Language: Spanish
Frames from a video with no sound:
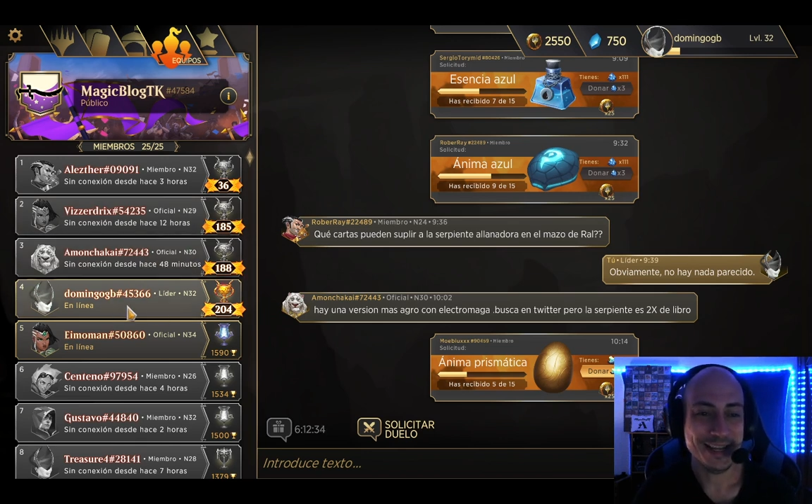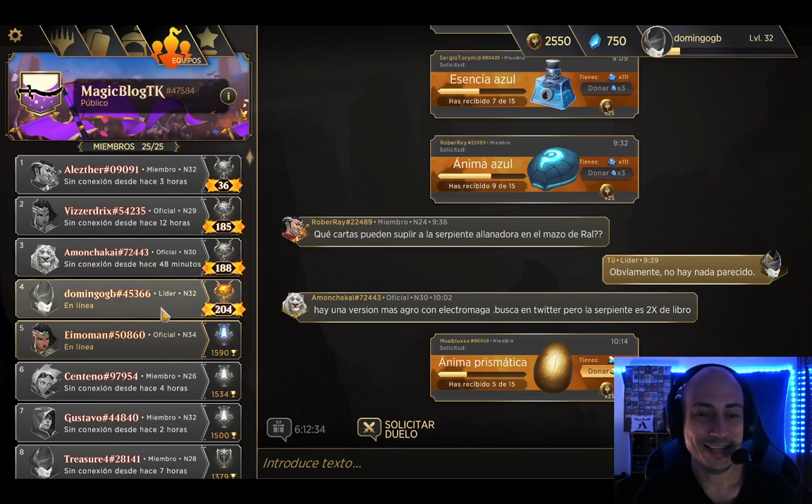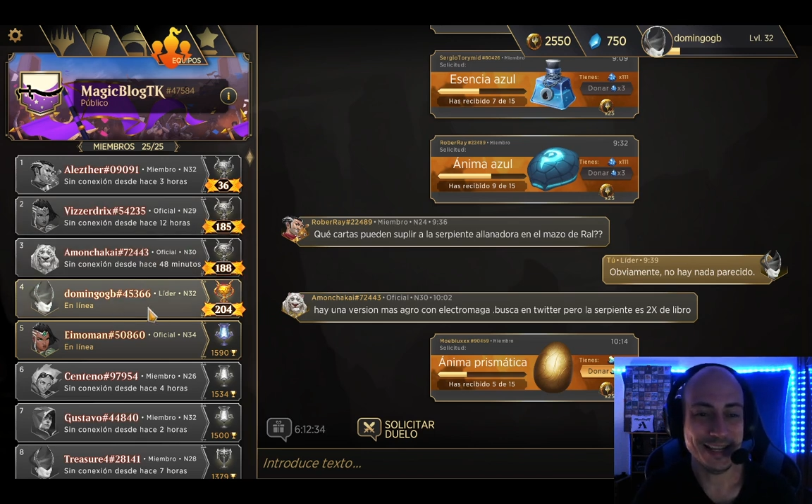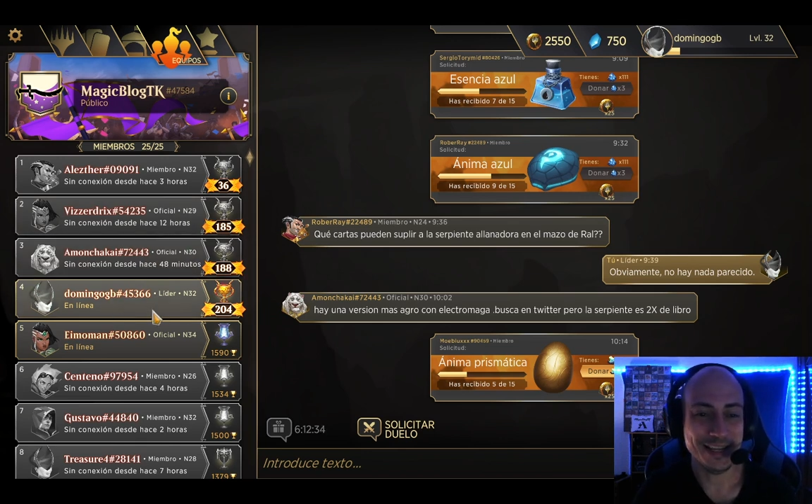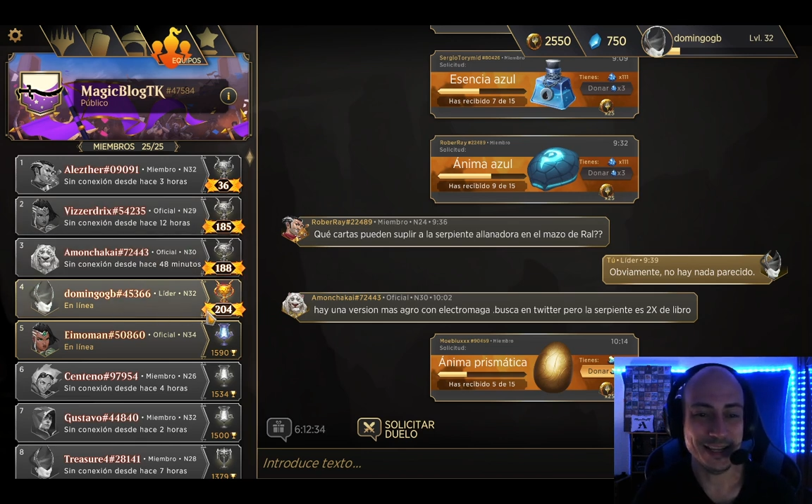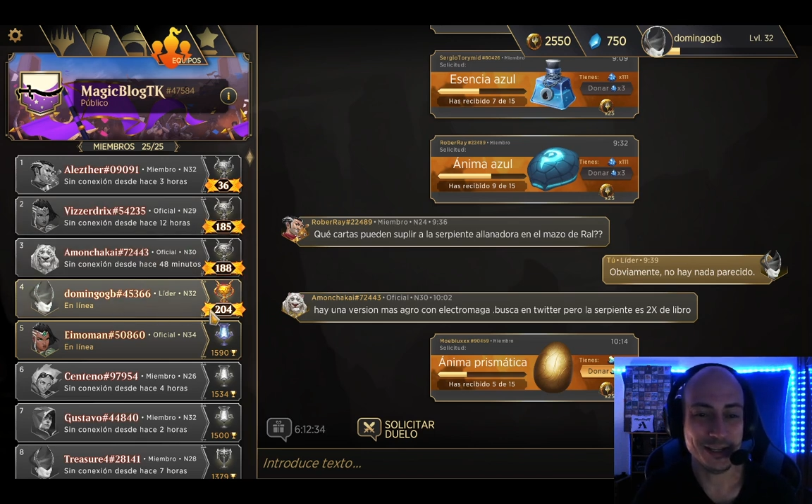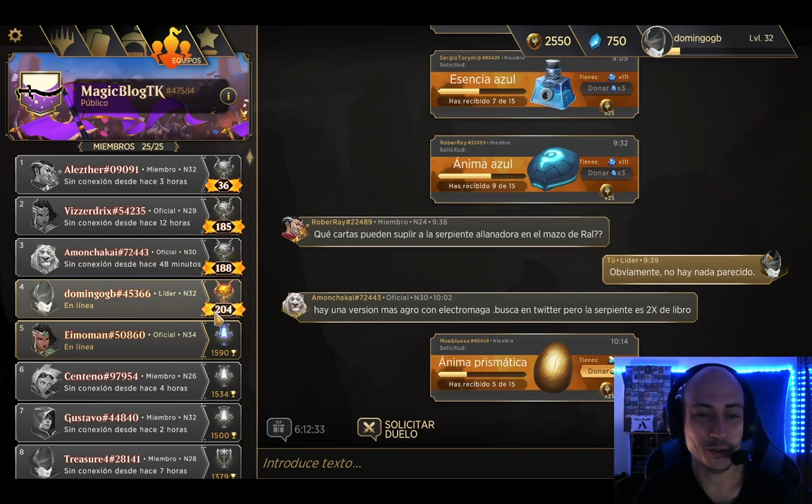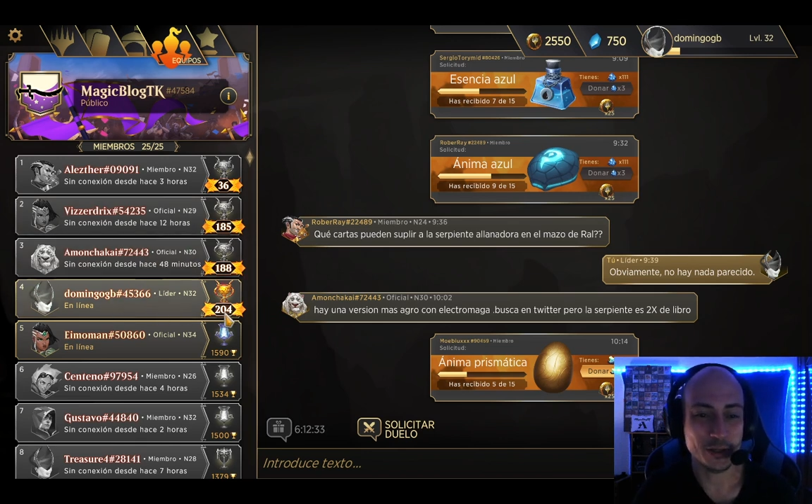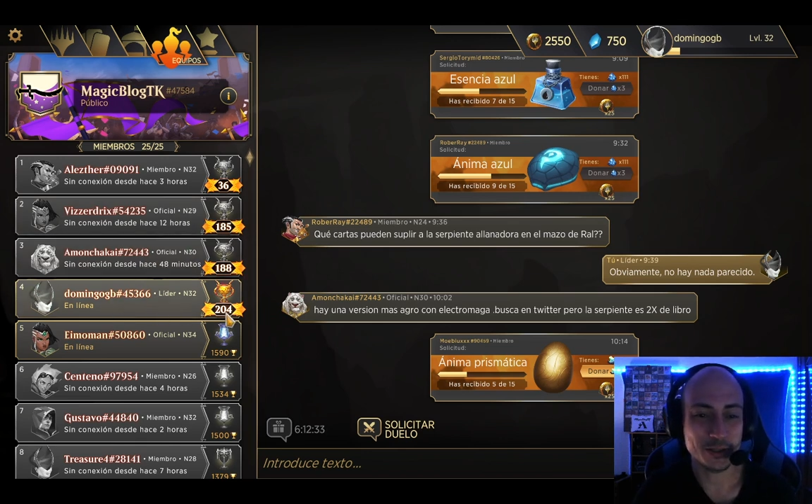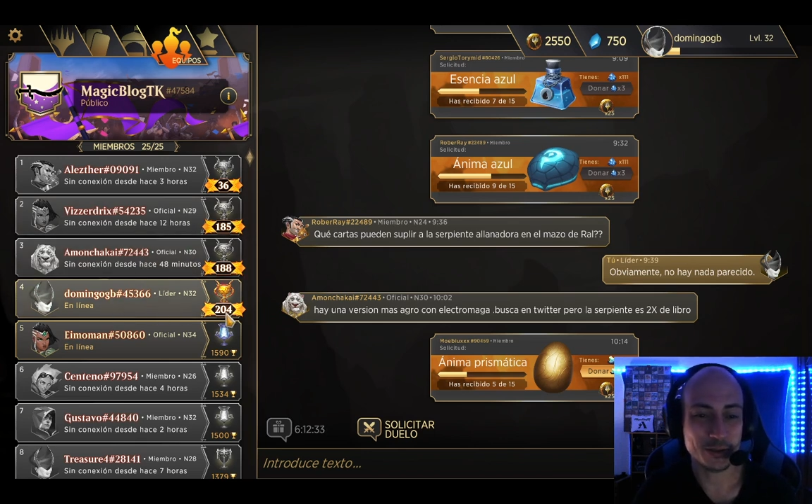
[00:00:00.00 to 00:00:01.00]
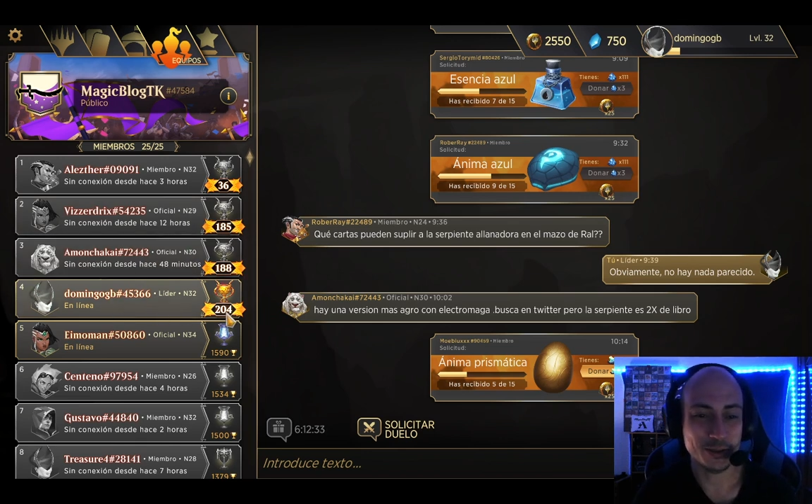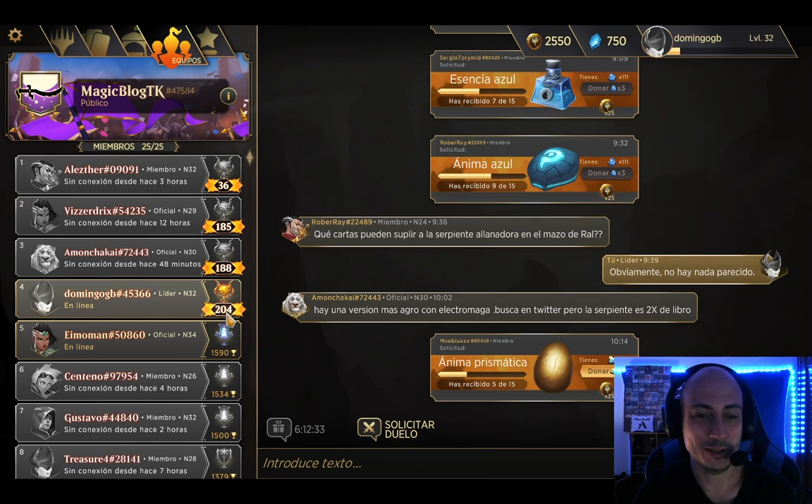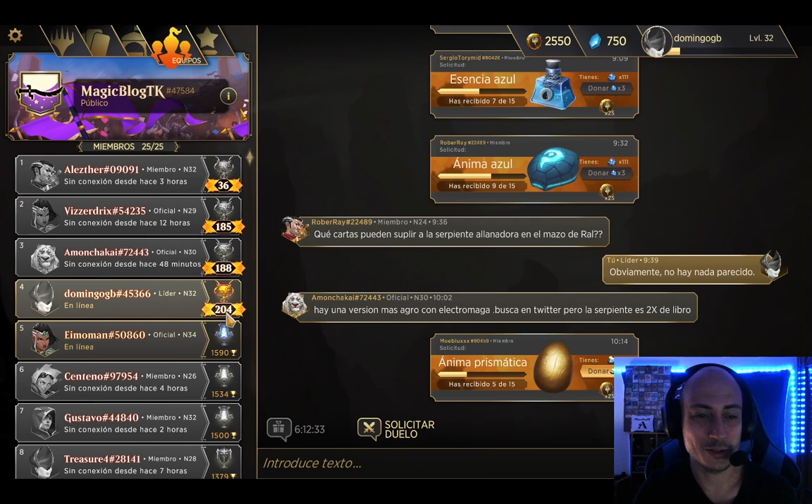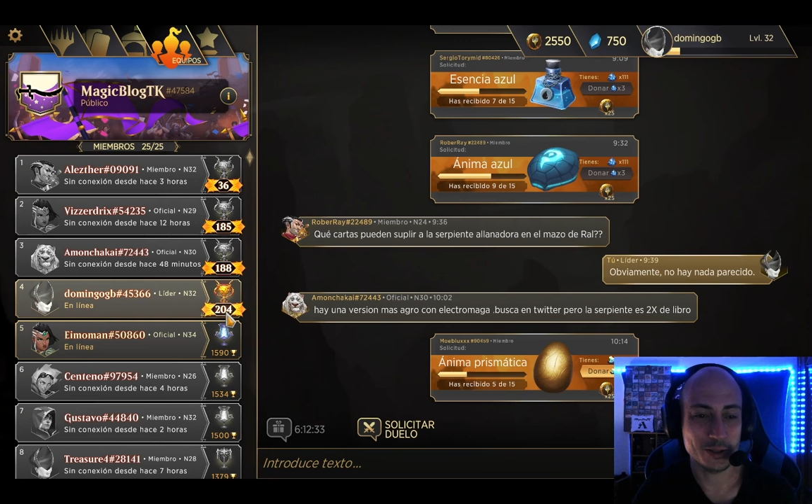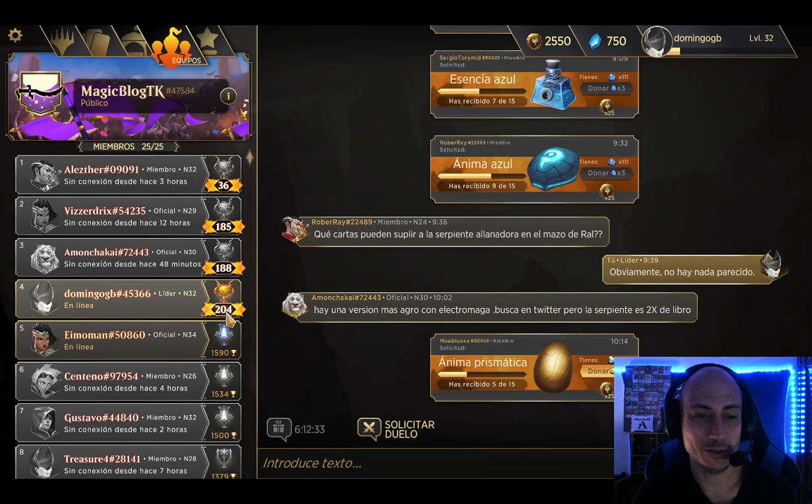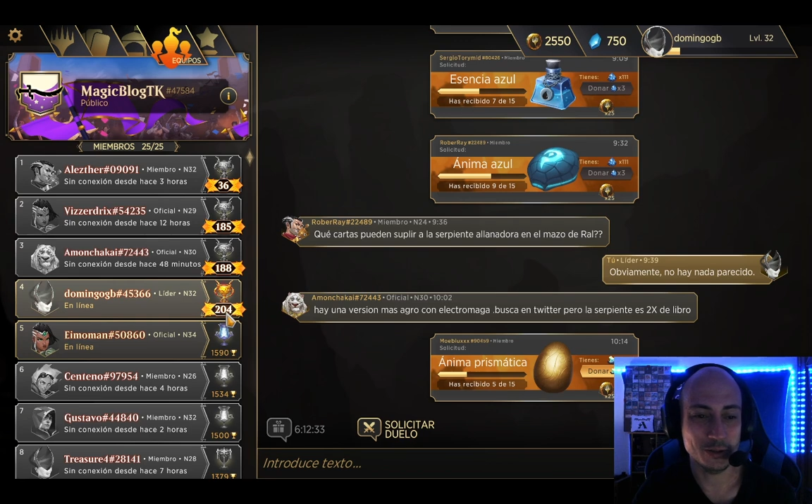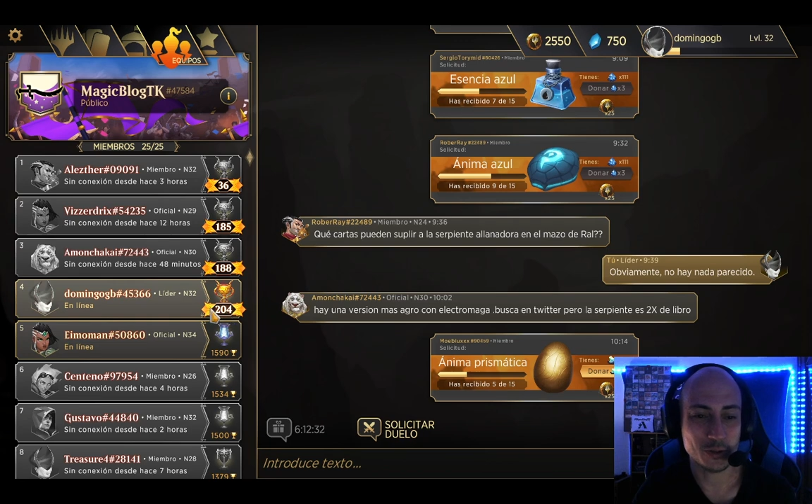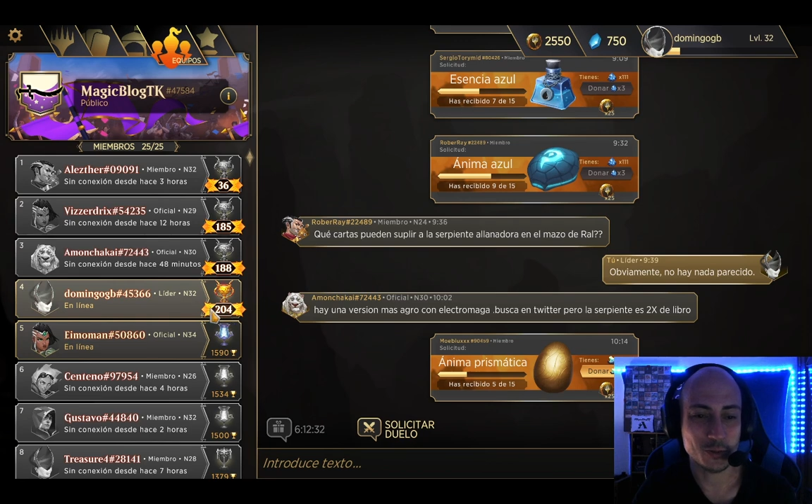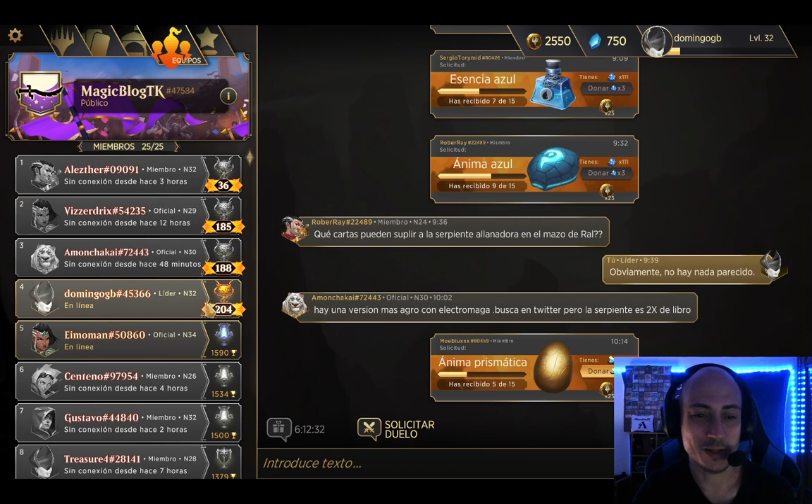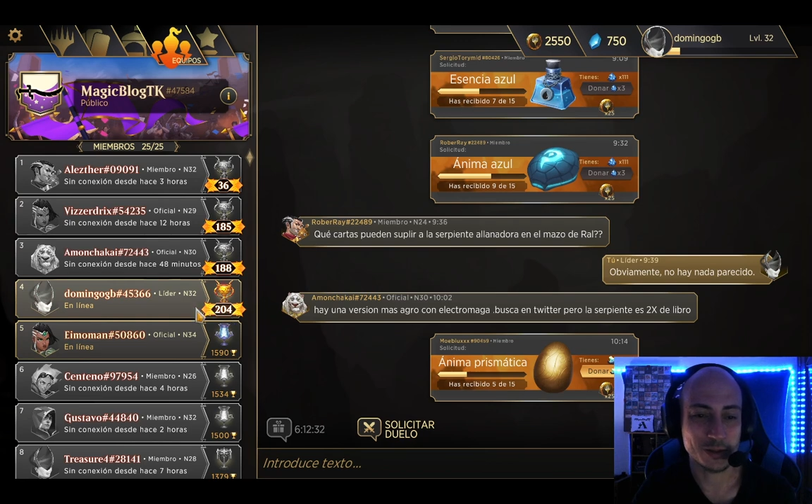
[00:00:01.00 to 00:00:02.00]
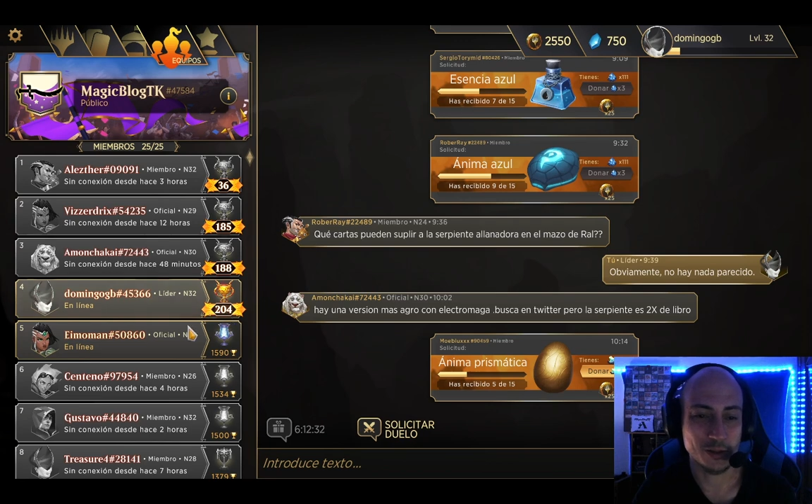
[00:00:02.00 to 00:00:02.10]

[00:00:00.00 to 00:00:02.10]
Y yo que estoy el 204.